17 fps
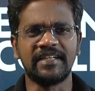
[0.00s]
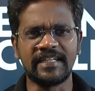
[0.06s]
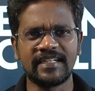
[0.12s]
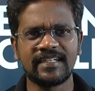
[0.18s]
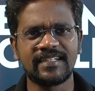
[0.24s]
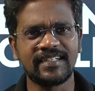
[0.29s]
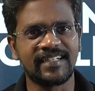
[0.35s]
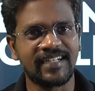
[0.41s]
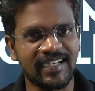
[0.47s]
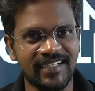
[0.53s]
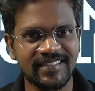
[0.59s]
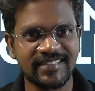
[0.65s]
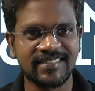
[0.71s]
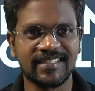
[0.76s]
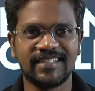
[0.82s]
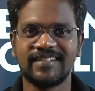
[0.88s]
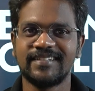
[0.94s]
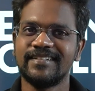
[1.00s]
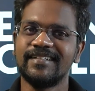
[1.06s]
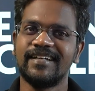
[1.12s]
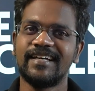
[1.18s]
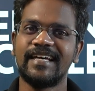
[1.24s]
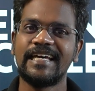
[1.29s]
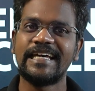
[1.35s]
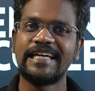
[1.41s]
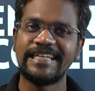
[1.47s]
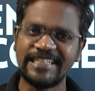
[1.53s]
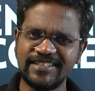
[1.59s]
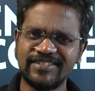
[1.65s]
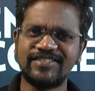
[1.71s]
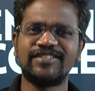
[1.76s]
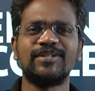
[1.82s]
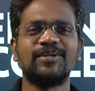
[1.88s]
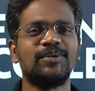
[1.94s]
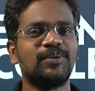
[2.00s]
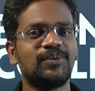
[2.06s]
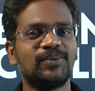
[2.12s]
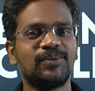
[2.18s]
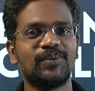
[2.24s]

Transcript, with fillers: எனக்கு நாசா இஸ்ரோ